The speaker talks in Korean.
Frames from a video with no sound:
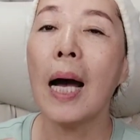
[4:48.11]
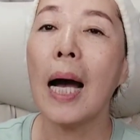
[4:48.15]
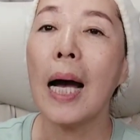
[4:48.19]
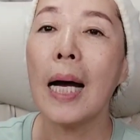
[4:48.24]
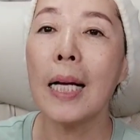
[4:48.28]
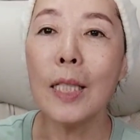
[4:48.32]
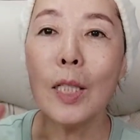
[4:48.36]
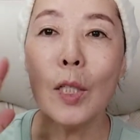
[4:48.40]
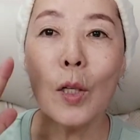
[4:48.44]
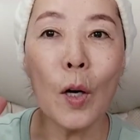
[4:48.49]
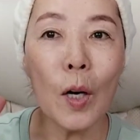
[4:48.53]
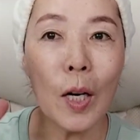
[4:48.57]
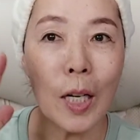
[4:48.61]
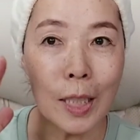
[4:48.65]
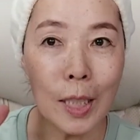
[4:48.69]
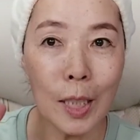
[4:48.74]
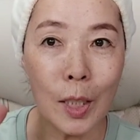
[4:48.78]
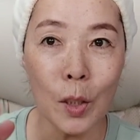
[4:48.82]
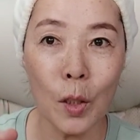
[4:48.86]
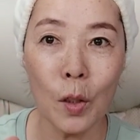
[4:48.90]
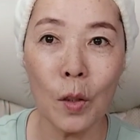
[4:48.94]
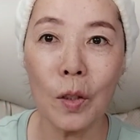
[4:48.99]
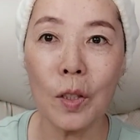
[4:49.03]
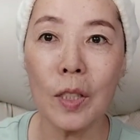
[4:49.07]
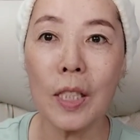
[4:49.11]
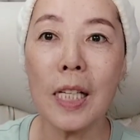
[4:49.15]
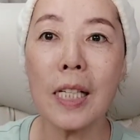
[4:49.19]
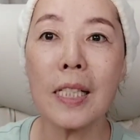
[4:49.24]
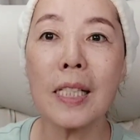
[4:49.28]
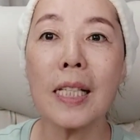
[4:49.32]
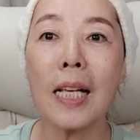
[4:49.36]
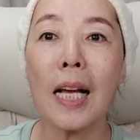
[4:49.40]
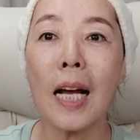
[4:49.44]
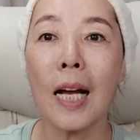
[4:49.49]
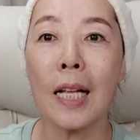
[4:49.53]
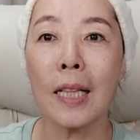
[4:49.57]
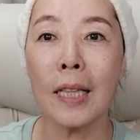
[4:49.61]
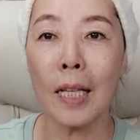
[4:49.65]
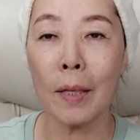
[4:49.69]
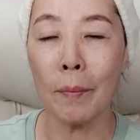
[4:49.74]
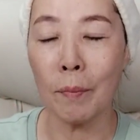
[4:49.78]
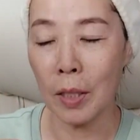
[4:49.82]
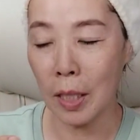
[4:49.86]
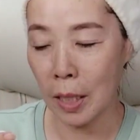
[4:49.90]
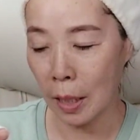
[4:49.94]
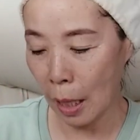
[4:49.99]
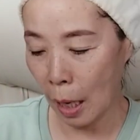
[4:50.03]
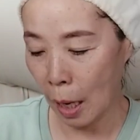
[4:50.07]
아니요, 아니요. 착색 안
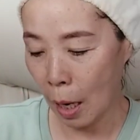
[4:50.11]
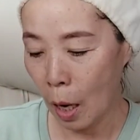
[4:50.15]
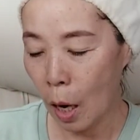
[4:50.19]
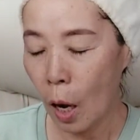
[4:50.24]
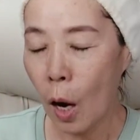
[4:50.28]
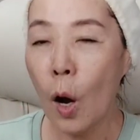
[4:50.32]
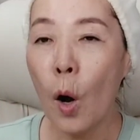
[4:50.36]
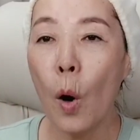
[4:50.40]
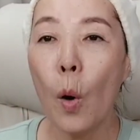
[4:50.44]
됩니다.